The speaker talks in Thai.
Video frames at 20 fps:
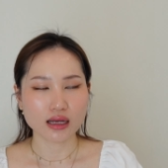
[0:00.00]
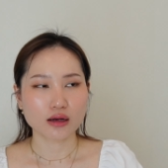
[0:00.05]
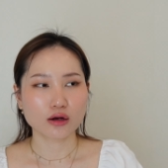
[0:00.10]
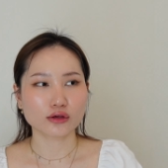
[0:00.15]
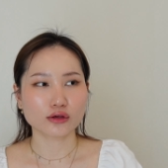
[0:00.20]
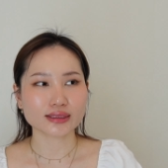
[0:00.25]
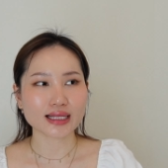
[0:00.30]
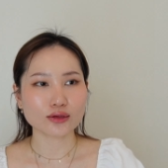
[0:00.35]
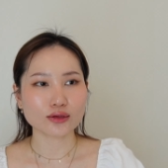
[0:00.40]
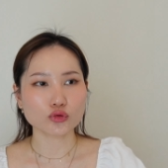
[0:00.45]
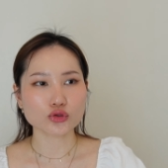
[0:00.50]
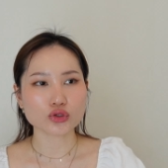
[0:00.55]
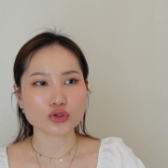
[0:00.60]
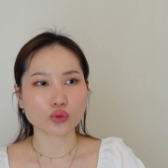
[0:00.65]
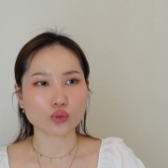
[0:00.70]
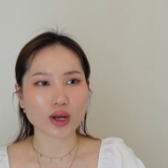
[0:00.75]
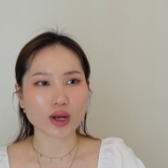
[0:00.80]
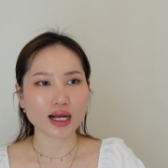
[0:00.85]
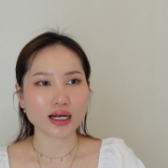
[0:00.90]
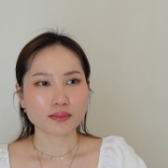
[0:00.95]
เพราะตารู้สึก
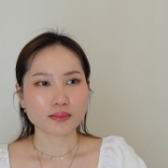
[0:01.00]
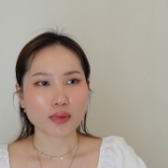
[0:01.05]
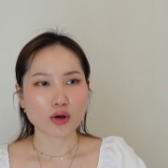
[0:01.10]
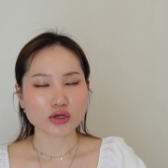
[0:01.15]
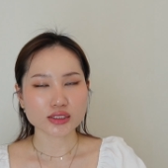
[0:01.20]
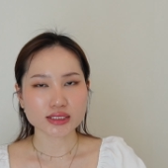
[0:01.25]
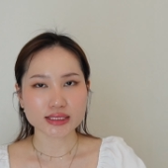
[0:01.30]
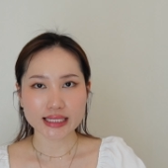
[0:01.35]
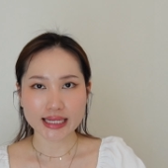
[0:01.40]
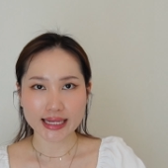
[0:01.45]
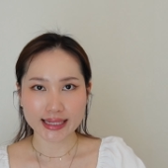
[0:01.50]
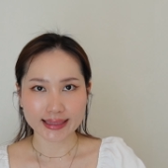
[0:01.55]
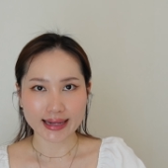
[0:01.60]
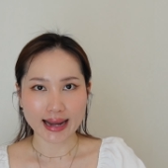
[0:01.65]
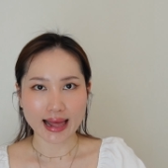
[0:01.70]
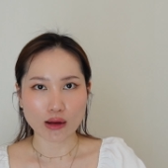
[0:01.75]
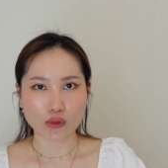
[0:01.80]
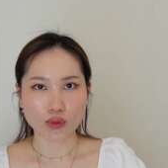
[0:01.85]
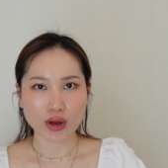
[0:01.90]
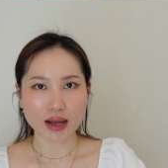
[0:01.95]
ว่าพอฉีด
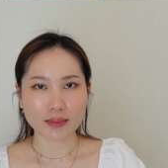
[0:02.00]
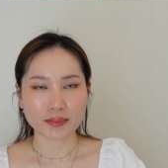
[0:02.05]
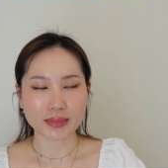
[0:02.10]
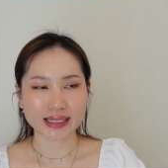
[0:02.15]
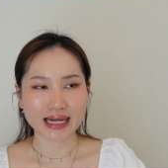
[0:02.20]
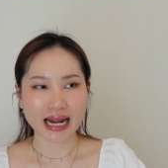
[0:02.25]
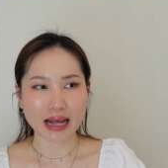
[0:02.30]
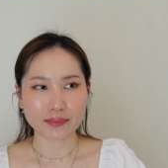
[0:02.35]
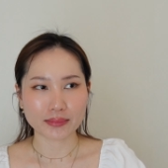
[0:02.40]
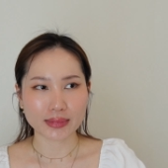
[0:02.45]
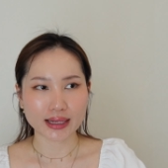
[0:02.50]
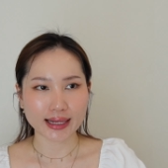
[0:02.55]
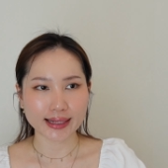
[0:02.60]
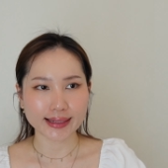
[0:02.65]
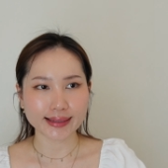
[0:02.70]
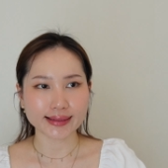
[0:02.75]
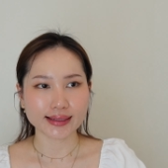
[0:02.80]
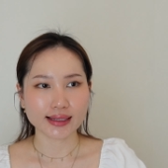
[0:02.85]
แล้วอ่ะมันทำให้